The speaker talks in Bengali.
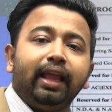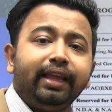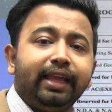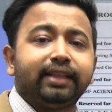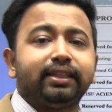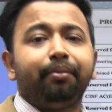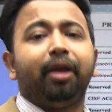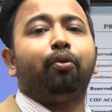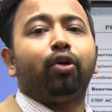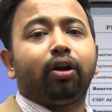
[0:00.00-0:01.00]
এই এক্সামে
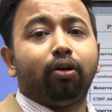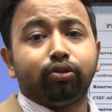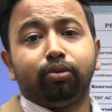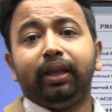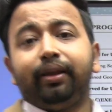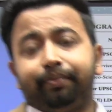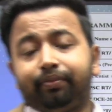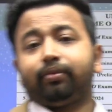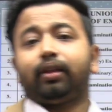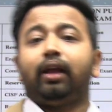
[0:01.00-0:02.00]
মনে করো তুমি
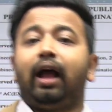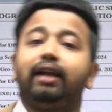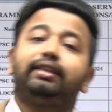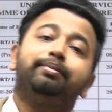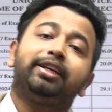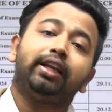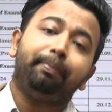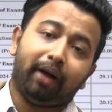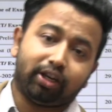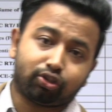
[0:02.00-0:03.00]
আলটিমেটলি
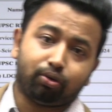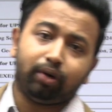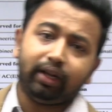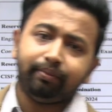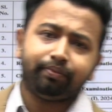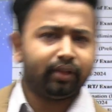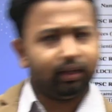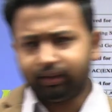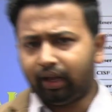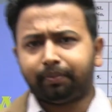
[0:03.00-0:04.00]
পাশ করলে
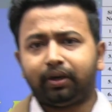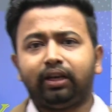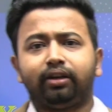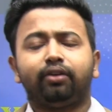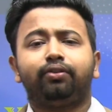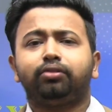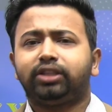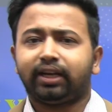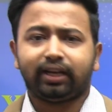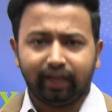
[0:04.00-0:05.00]
তারপর ইন্টারভিউ
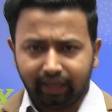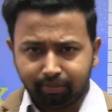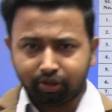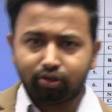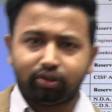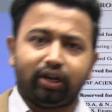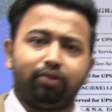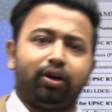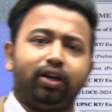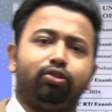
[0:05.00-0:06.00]
যেটা কিনা এবছর
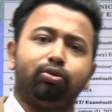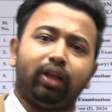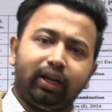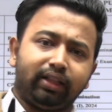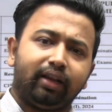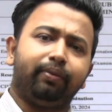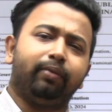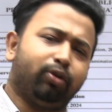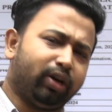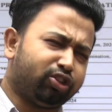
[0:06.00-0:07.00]
জানুয়ারির দু তারিখ থেকে
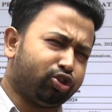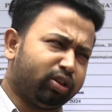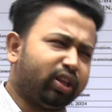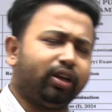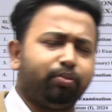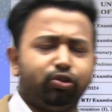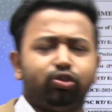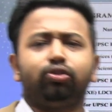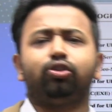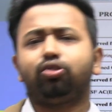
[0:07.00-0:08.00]
ফেব্রুয়ারির ছ তারিখ
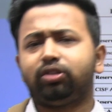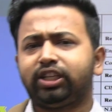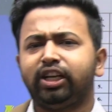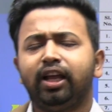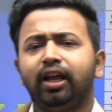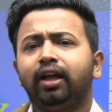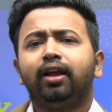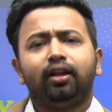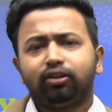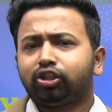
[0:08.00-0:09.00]
পর্যন্ত চলছে
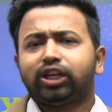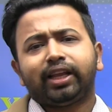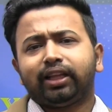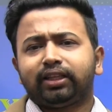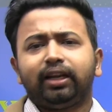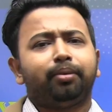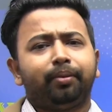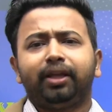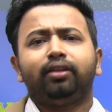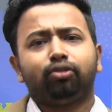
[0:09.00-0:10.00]
তো সেই ক্ষেত্রে
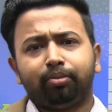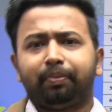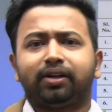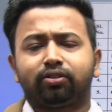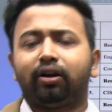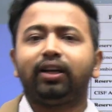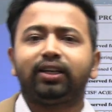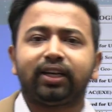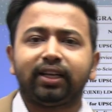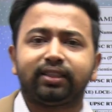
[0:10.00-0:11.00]
এভাবে তুমি
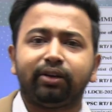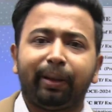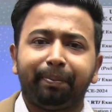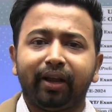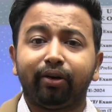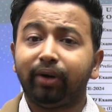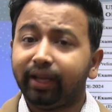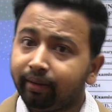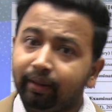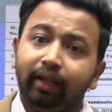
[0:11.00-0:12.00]
পার্সোনালিটি টেস্টেও অ্যাপেয়ার হলে
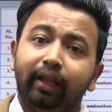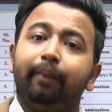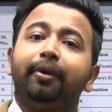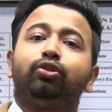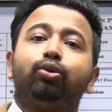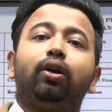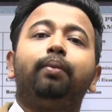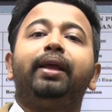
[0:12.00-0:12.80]
এবং দুটোর